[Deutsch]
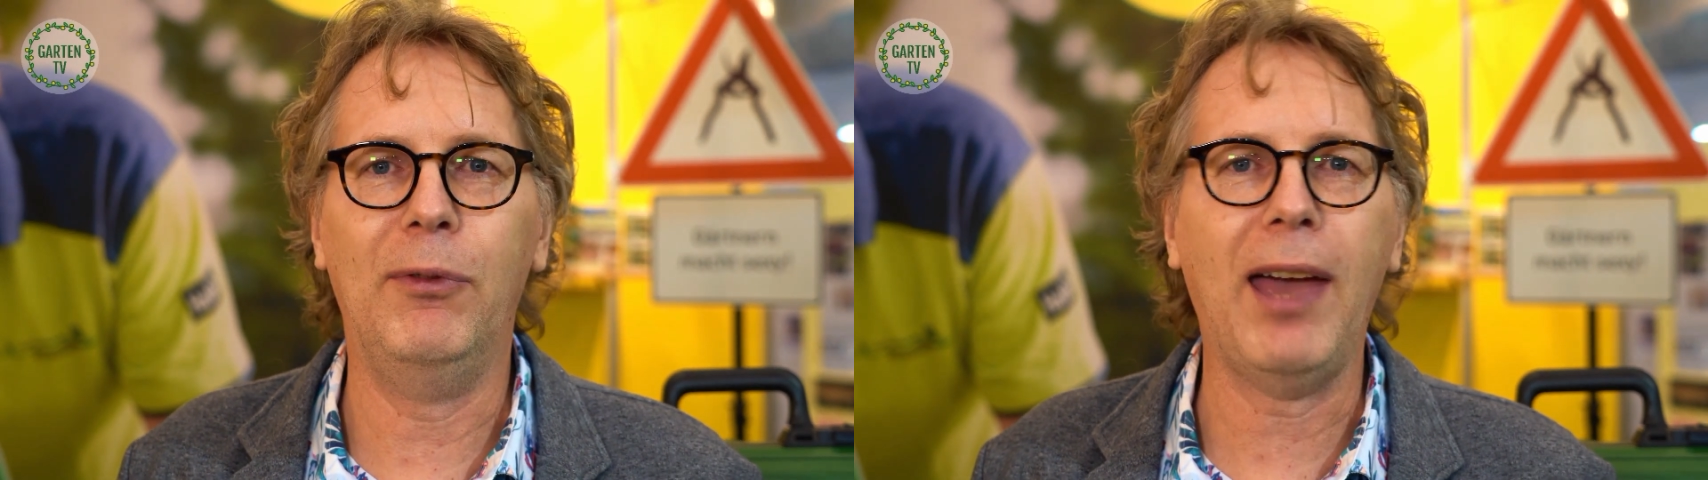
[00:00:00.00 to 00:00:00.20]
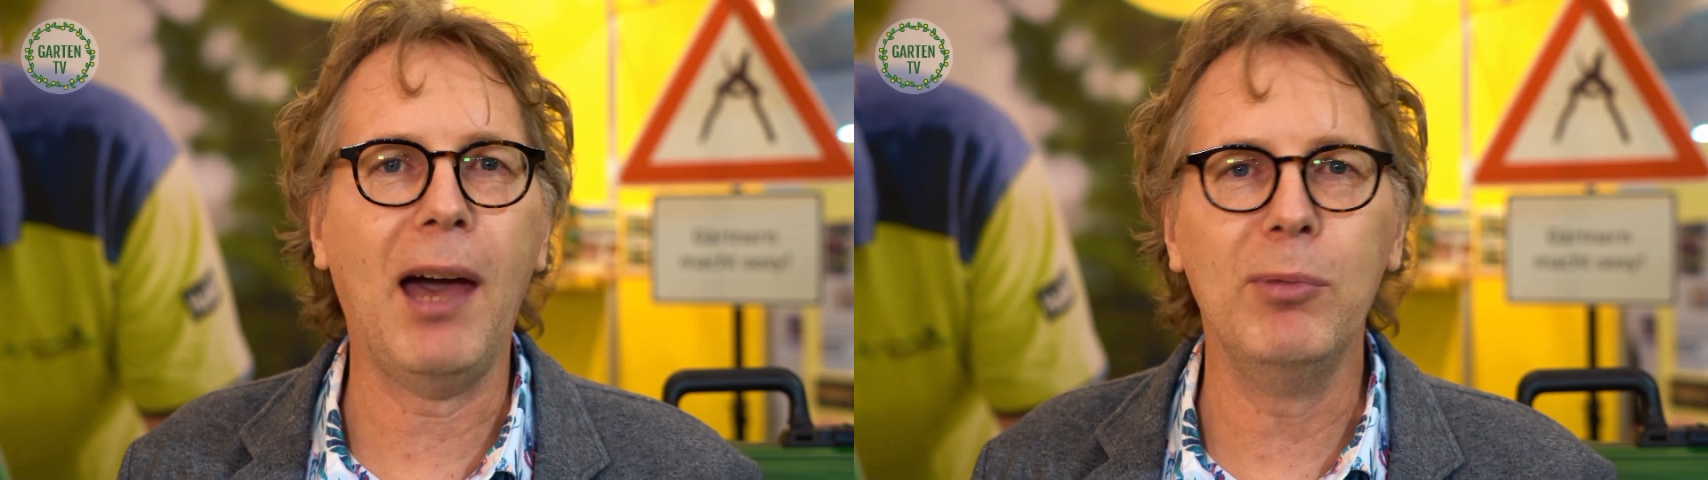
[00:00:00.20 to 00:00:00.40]

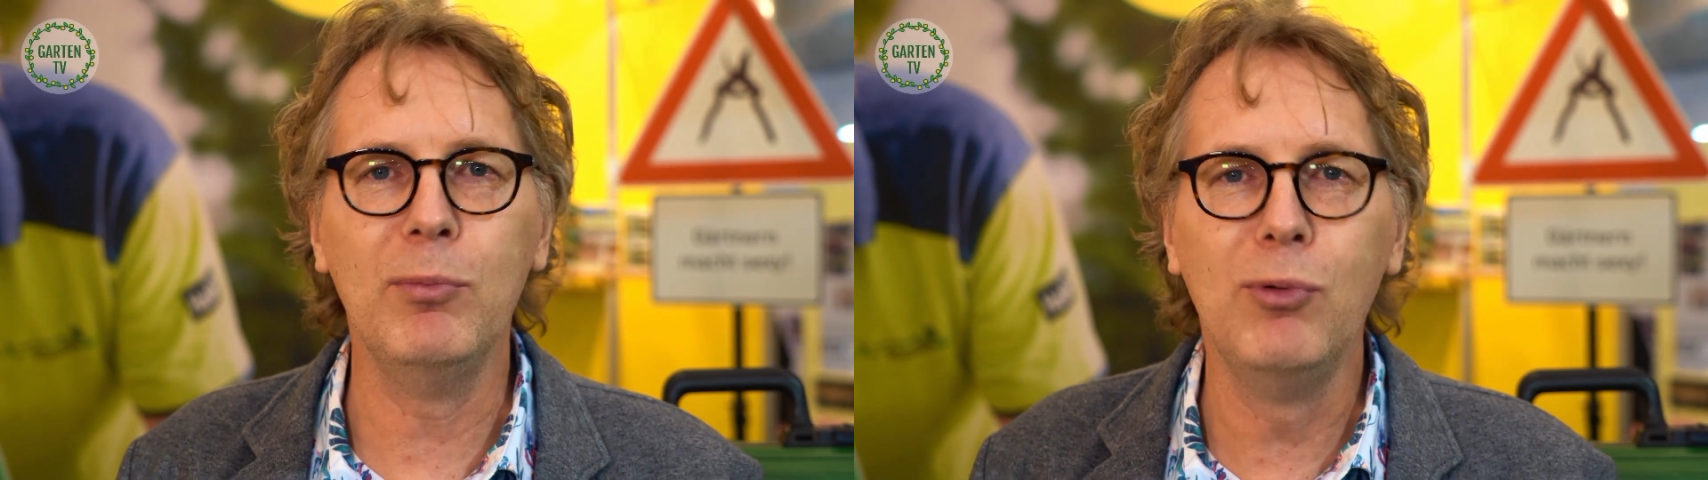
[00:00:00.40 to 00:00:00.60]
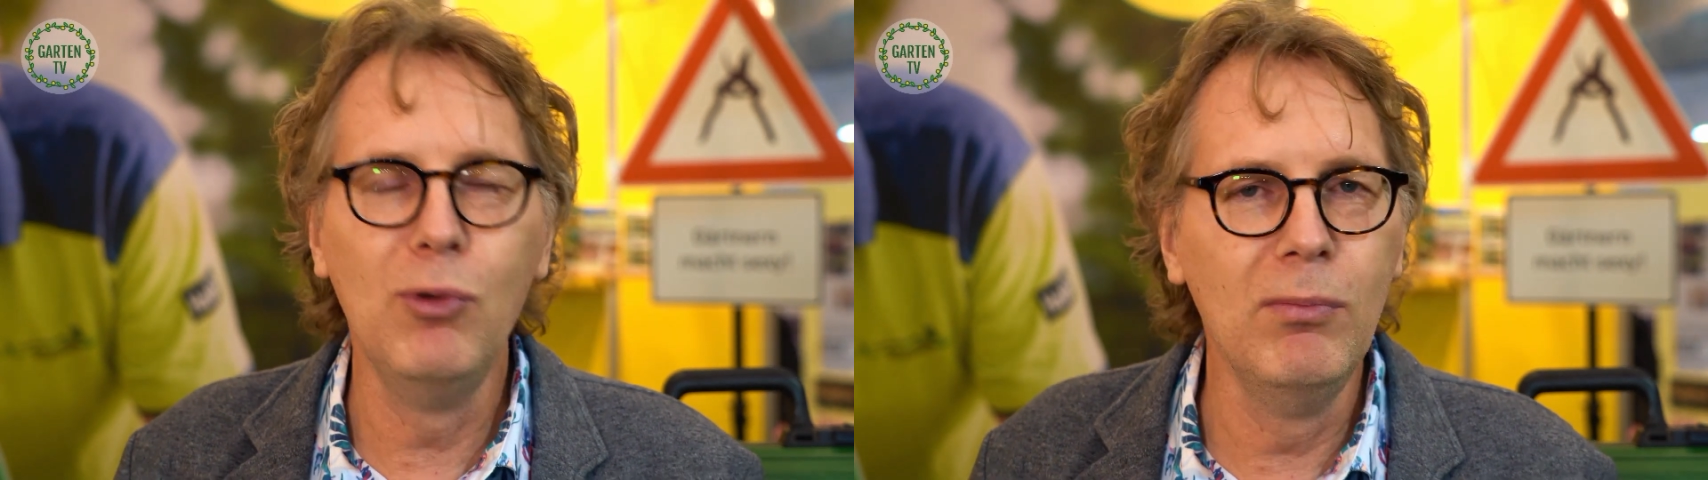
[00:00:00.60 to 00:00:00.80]

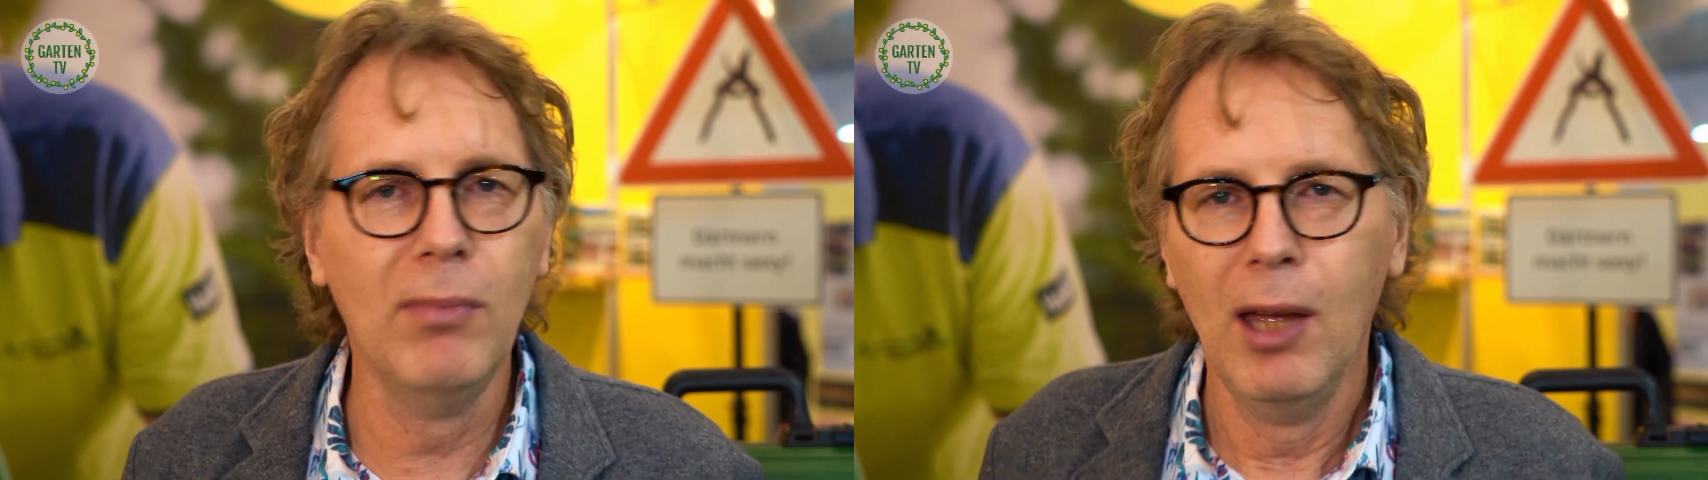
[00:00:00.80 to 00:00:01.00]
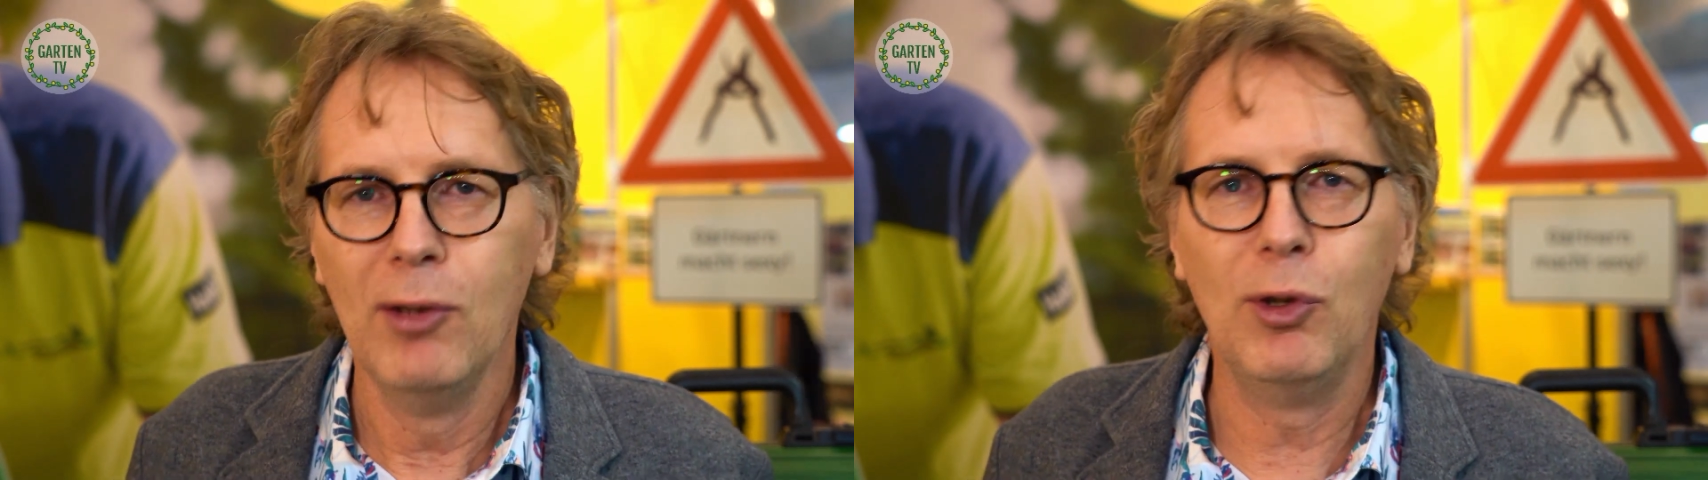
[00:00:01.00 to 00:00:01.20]

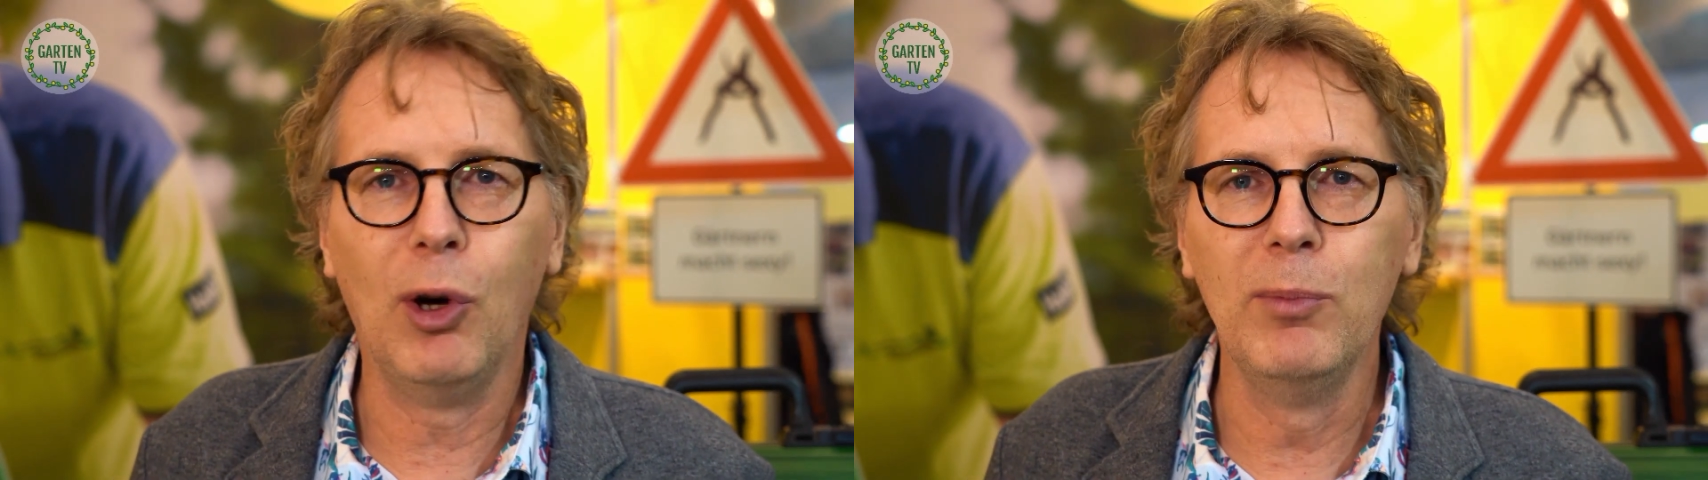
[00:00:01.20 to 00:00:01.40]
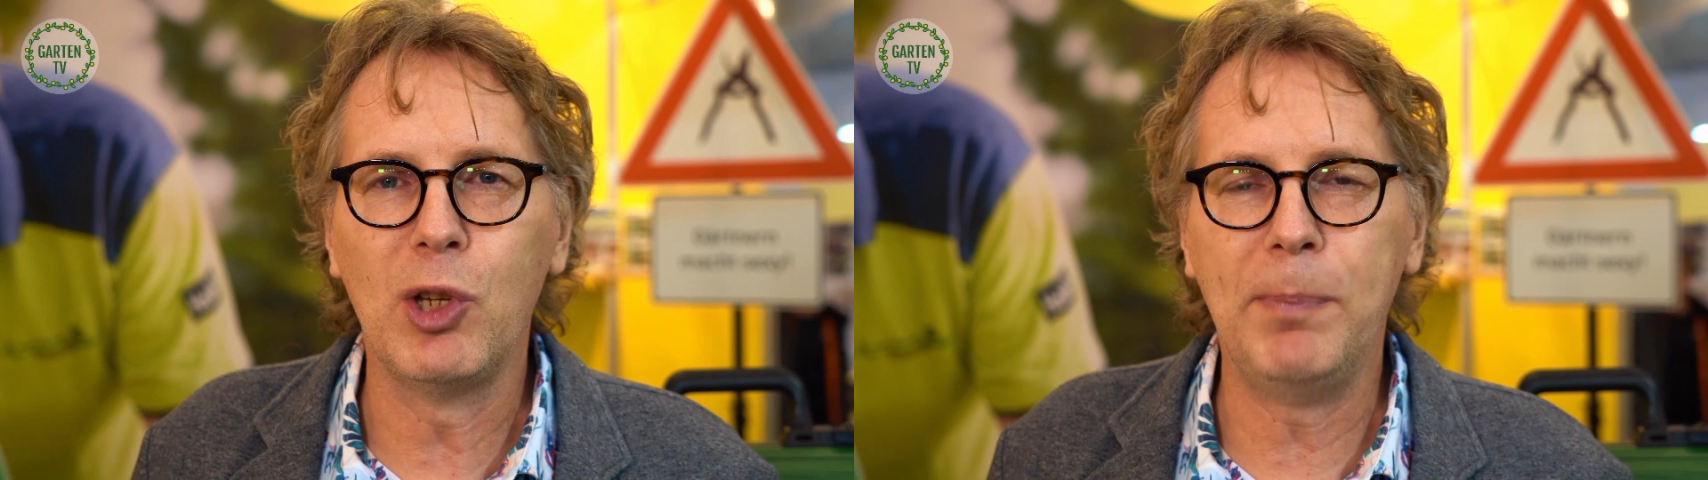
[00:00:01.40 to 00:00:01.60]
Werbeboom
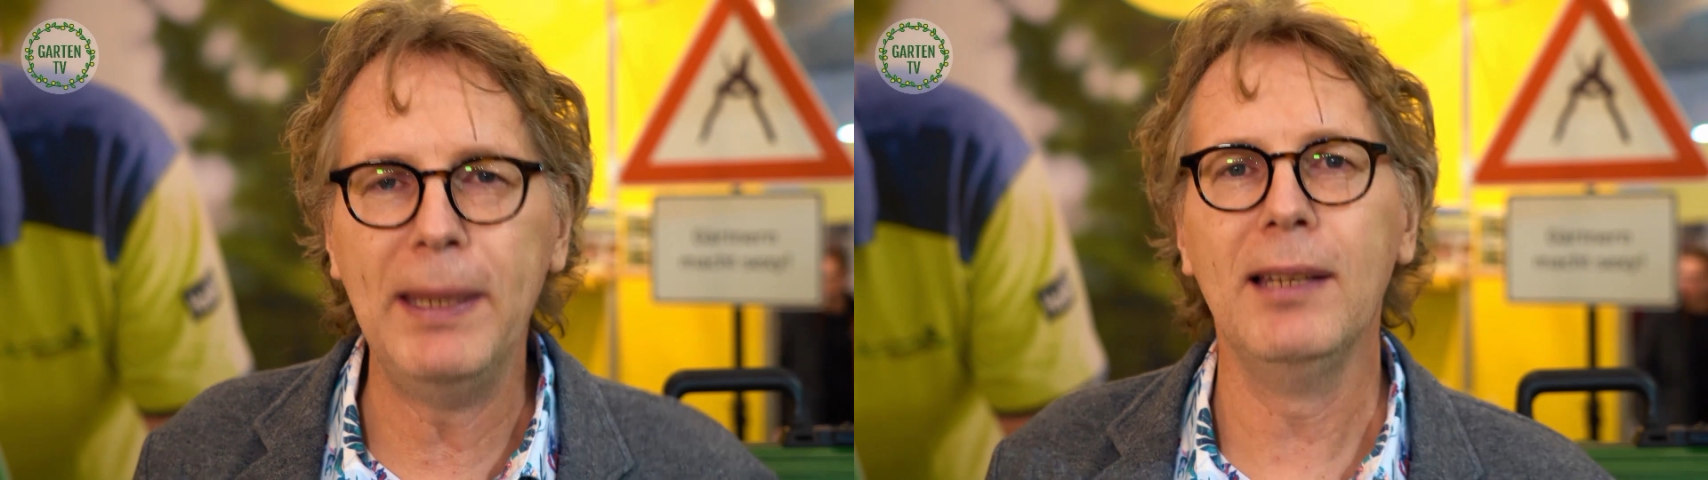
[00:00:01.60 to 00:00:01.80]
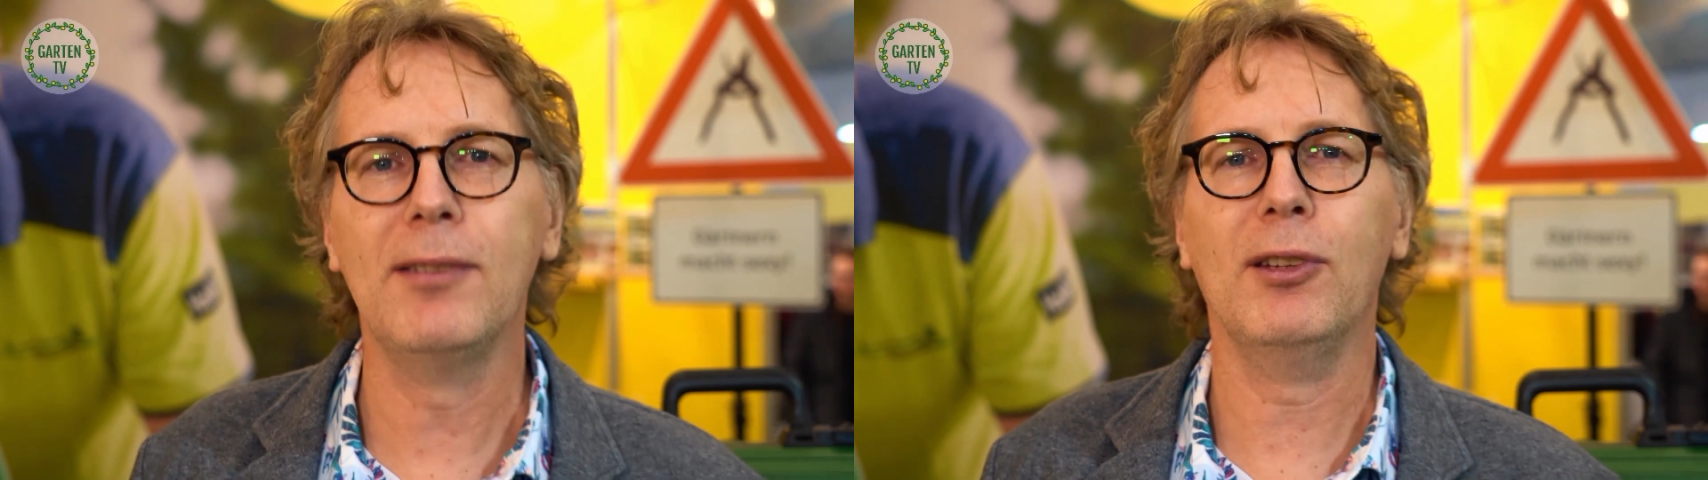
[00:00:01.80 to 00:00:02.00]
drum spinnen,